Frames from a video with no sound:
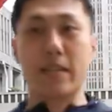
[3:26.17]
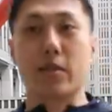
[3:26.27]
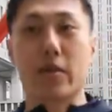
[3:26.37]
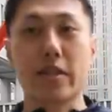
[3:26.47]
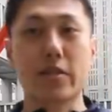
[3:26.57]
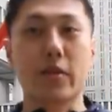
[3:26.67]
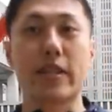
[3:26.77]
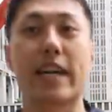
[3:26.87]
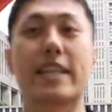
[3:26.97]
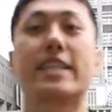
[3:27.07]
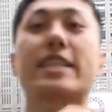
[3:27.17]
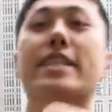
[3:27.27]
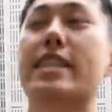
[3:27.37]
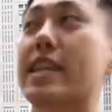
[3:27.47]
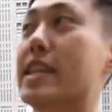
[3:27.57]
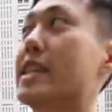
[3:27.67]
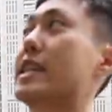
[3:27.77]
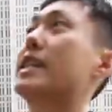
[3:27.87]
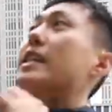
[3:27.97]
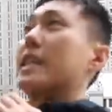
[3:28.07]
いとりあえずこんな感じですね
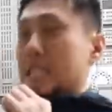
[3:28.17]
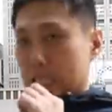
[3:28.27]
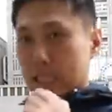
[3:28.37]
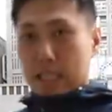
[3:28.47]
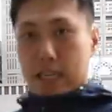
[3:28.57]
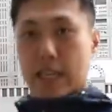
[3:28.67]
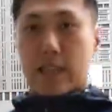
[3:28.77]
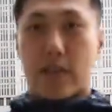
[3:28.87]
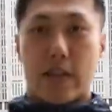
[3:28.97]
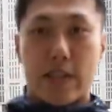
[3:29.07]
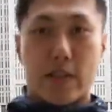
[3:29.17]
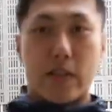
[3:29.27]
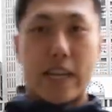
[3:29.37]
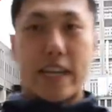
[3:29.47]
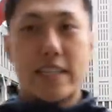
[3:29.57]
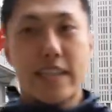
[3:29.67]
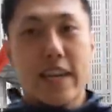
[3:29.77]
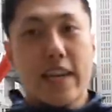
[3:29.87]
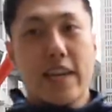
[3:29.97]
はいとりあえずこんな感じで、